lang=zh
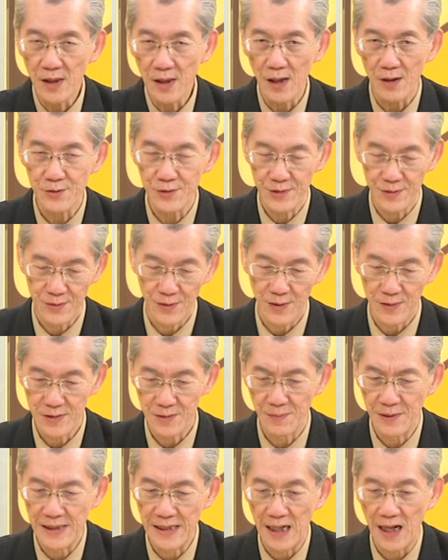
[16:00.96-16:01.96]
告诉你说我这
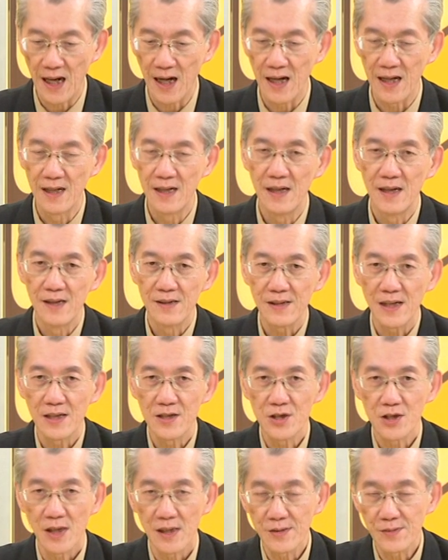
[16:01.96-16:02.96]
么厉害。但
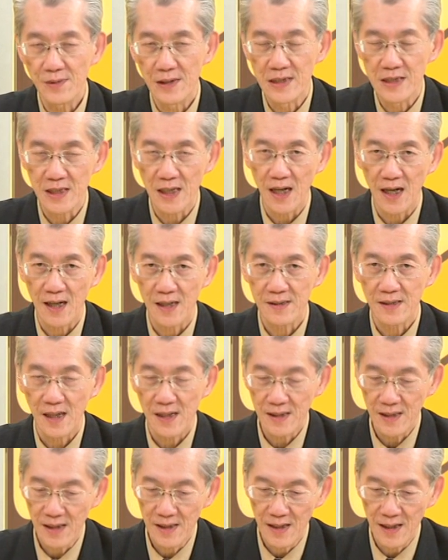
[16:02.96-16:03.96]
相对一下，大家
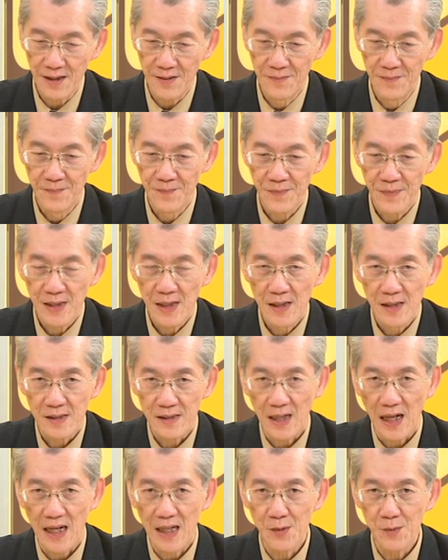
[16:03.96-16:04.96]
看看，
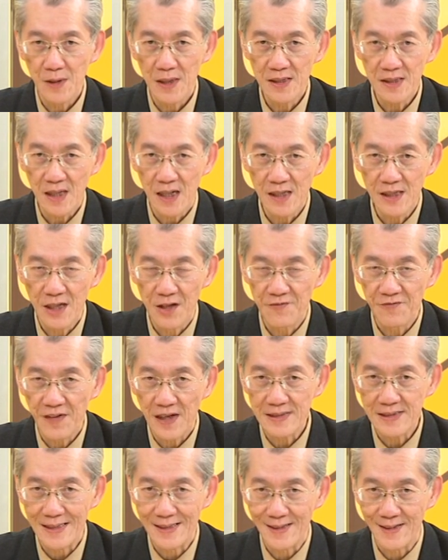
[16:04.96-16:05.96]
台湾当年发
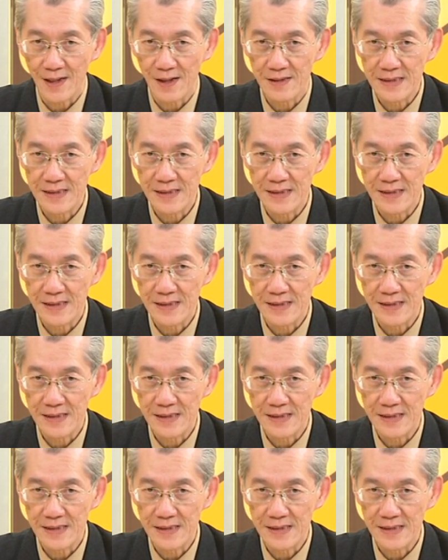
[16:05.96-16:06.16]
展的条